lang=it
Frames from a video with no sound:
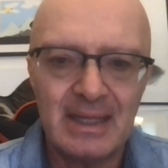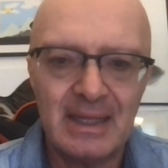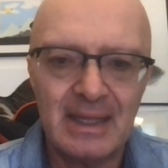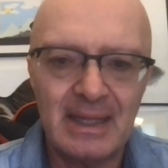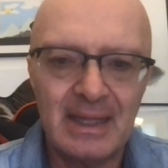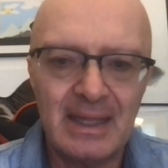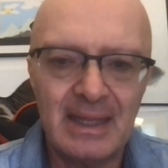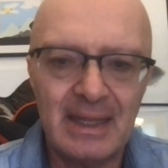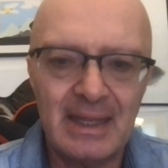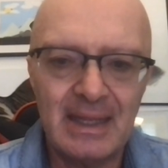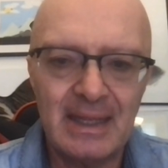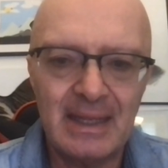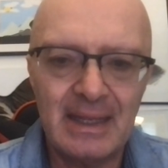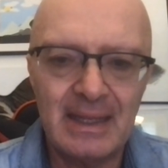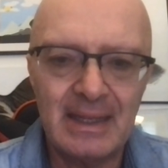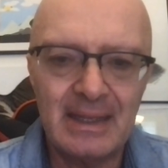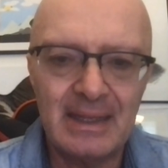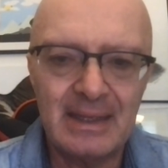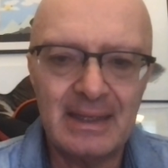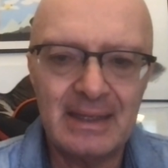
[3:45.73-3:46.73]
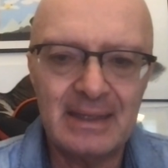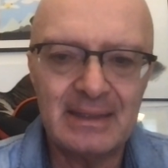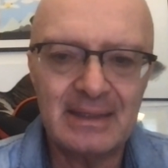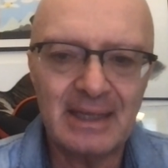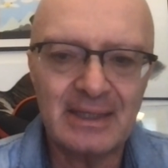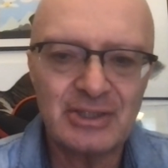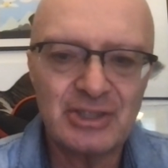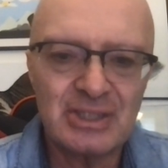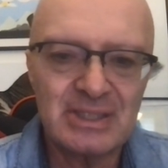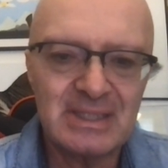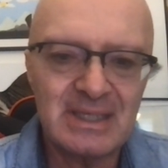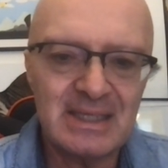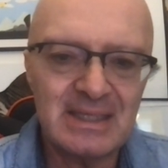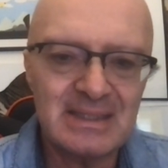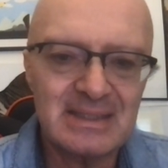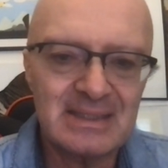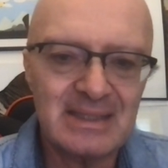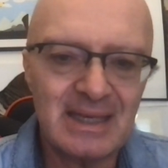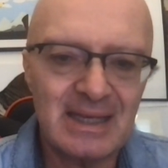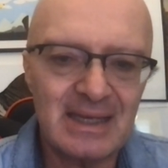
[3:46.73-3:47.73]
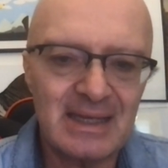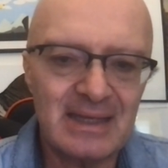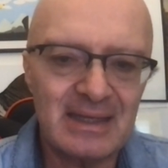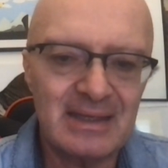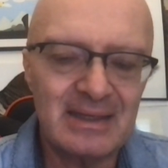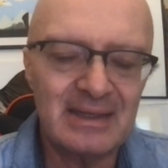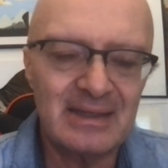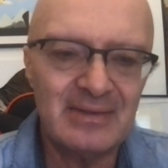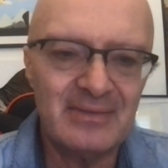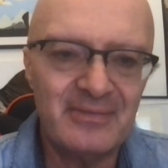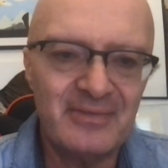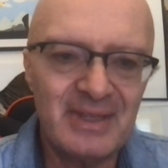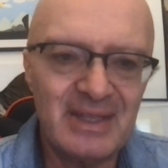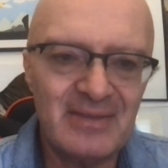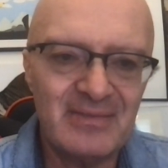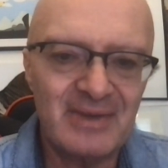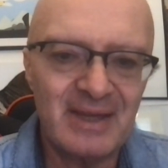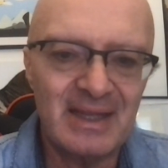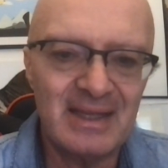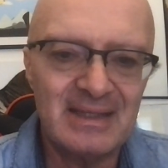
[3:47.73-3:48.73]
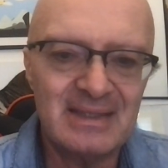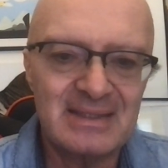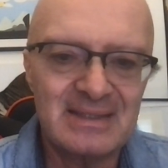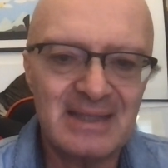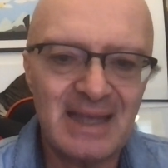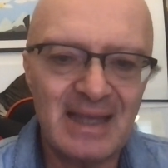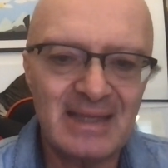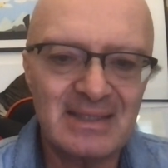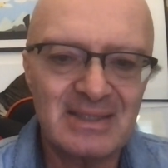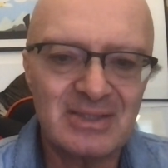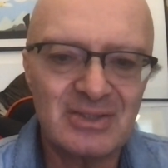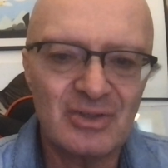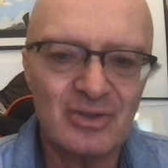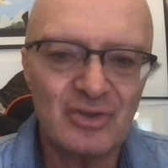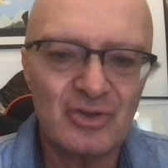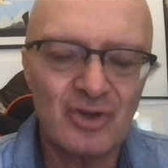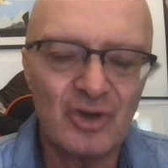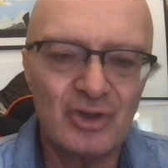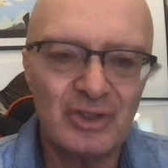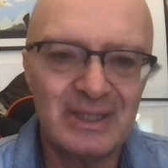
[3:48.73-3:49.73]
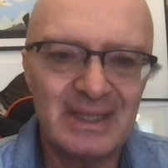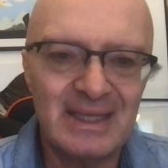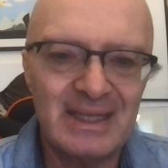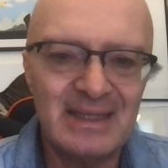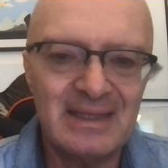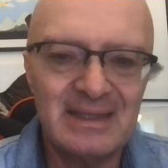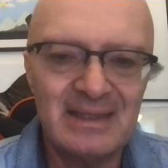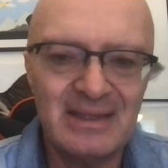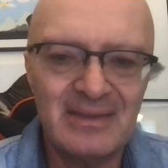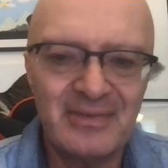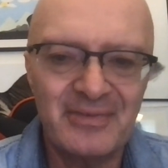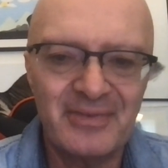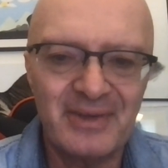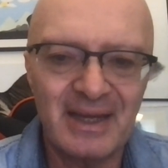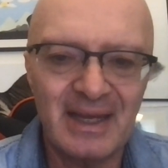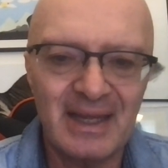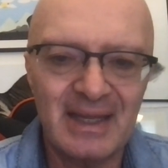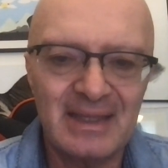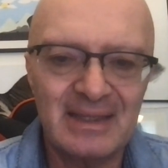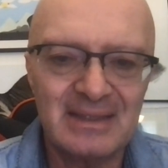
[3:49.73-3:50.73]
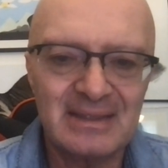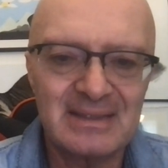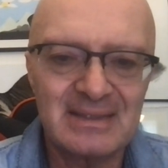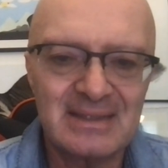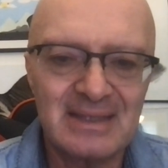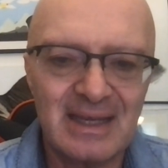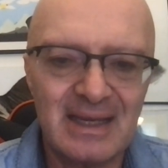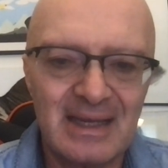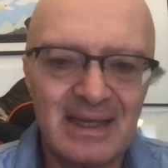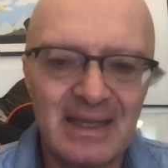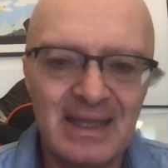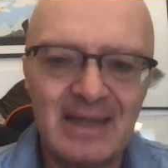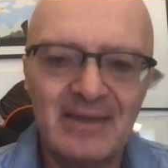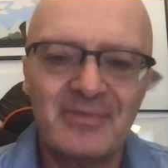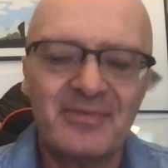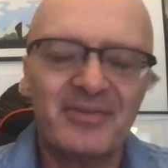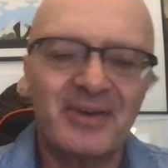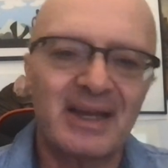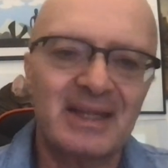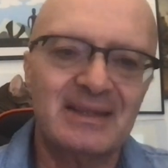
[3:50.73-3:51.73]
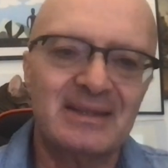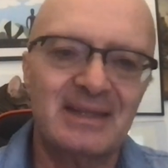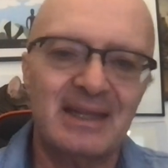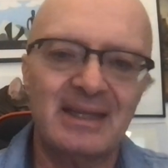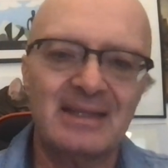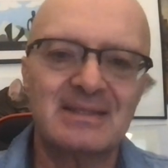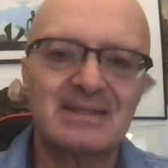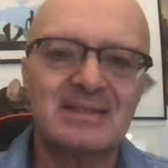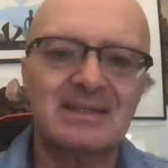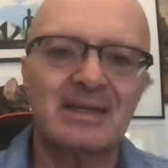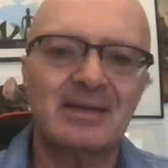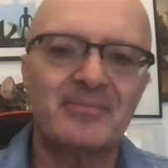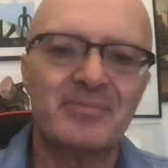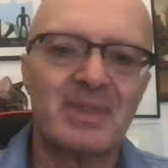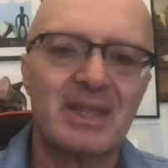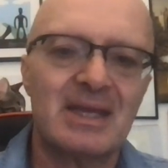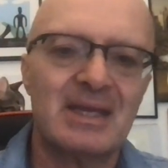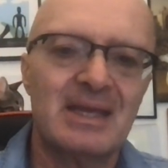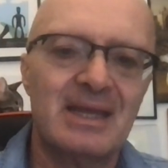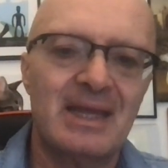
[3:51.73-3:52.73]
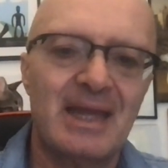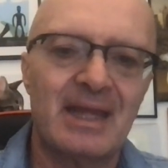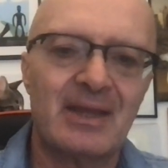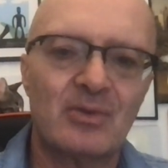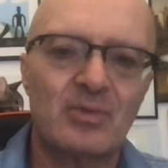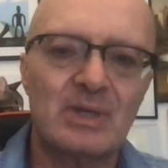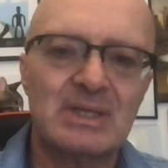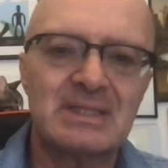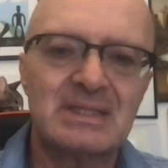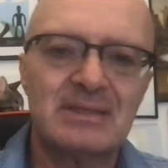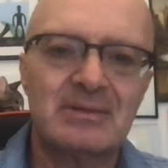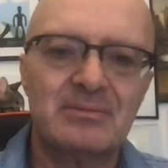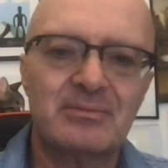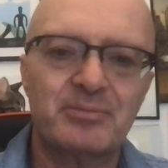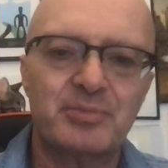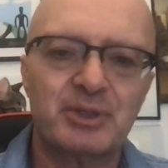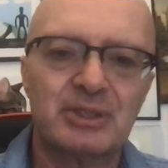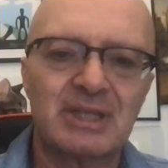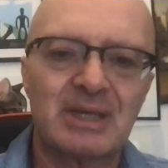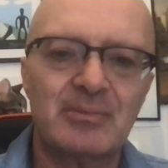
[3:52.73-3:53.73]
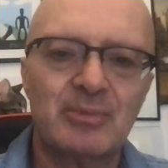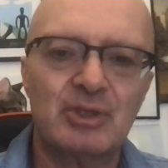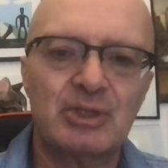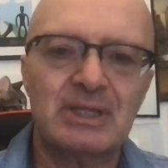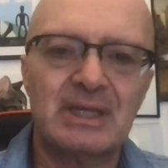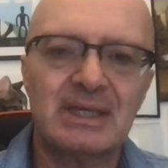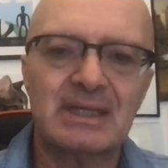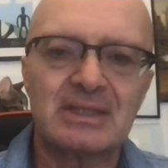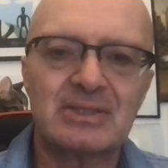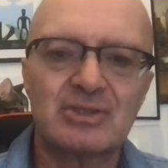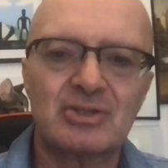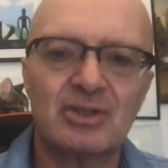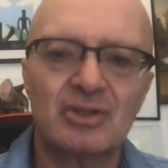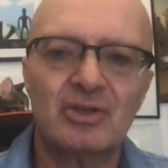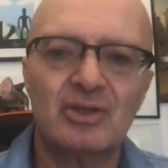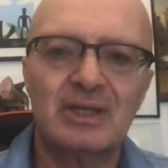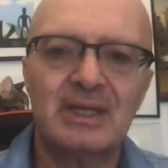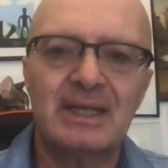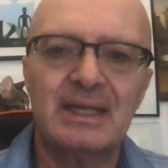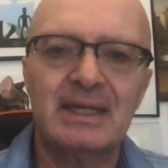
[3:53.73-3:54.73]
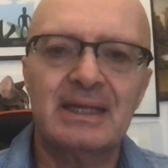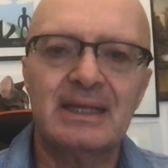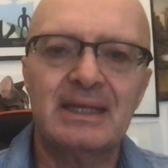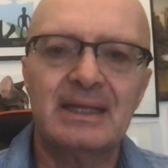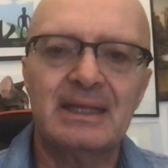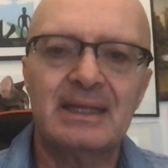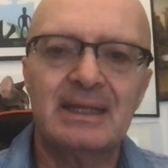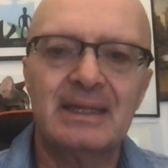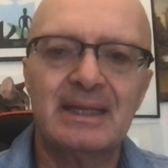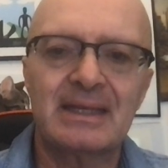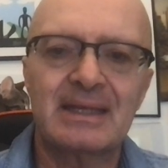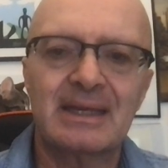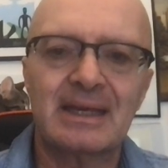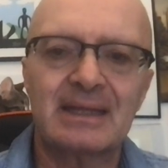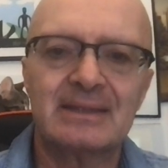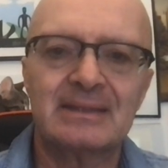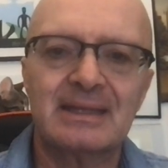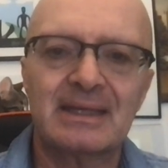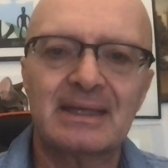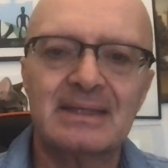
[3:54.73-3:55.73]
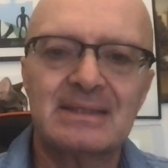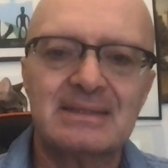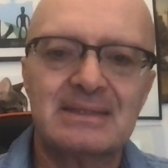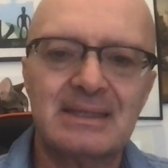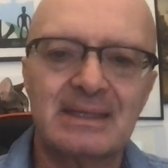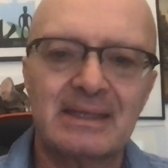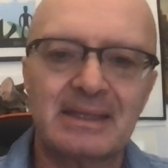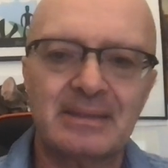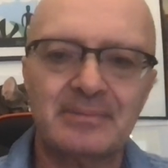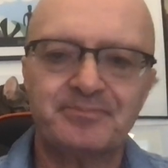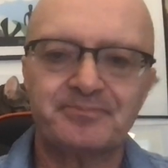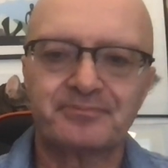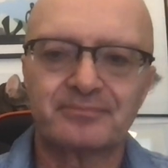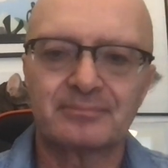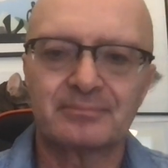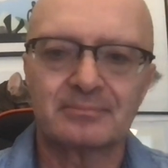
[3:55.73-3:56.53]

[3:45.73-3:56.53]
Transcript: Eh, il narcisista eh, vive il sesso con indifferenza e freddezza e queste potremmo dire che sono le, le caratteristiche.